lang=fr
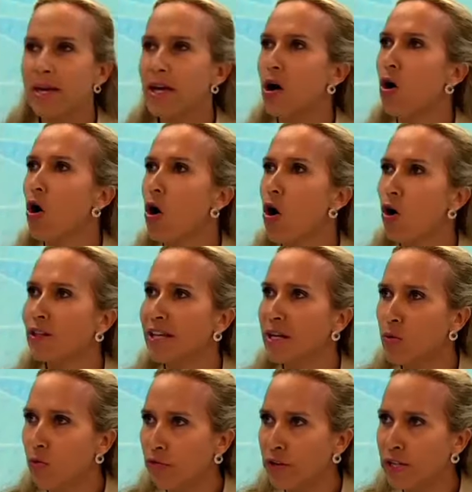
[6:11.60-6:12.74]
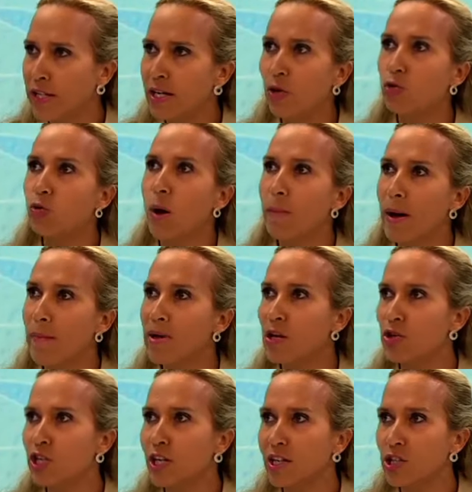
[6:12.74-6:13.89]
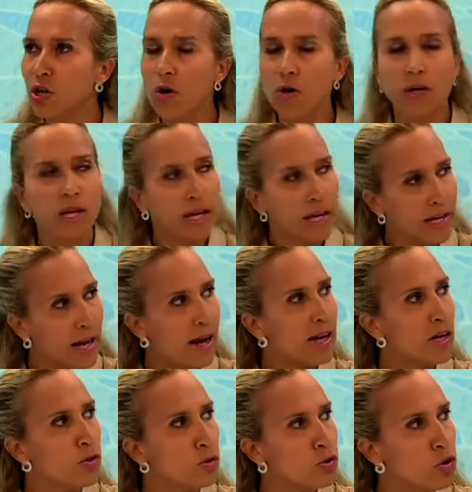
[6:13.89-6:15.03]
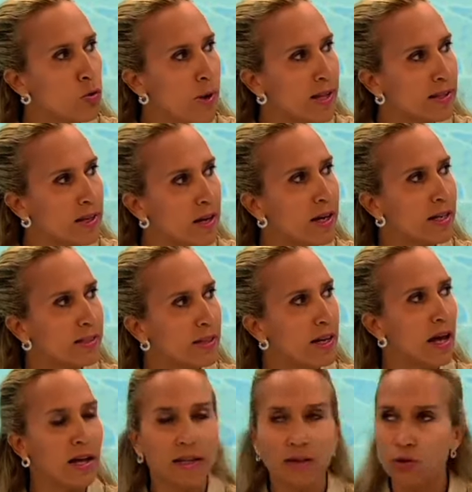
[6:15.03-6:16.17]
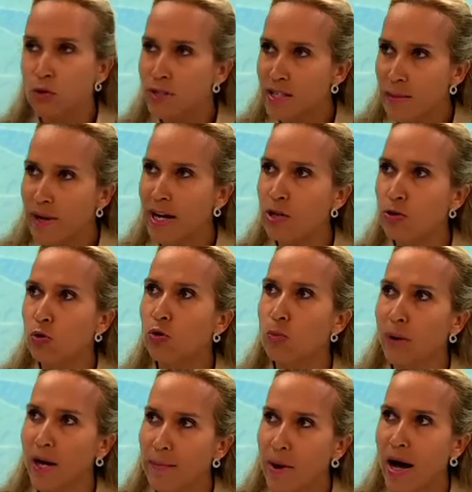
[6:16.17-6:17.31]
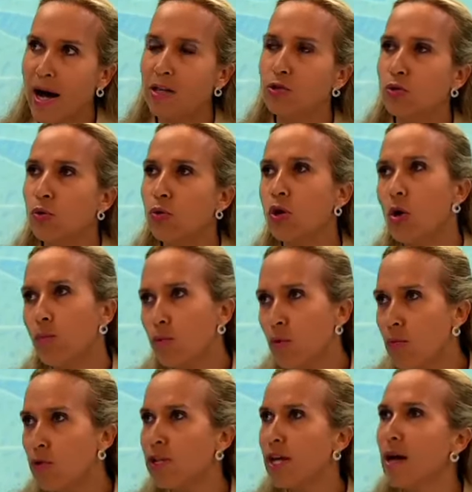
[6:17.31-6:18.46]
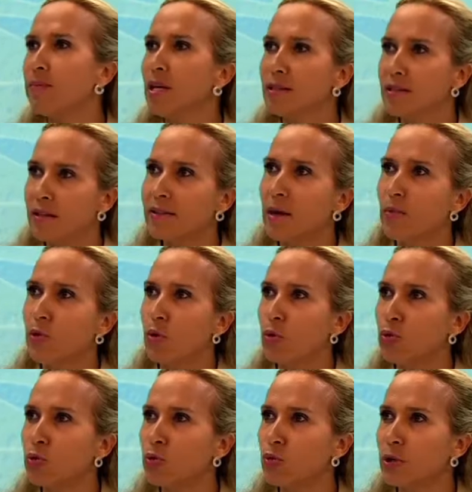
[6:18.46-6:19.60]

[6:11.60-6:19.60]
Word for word: mais hors des conflits, et on ne doit pas mélanger les gens. Et la réunion de ce matin était la deuxième réunion de préparation pour mener à bien cette table ronde du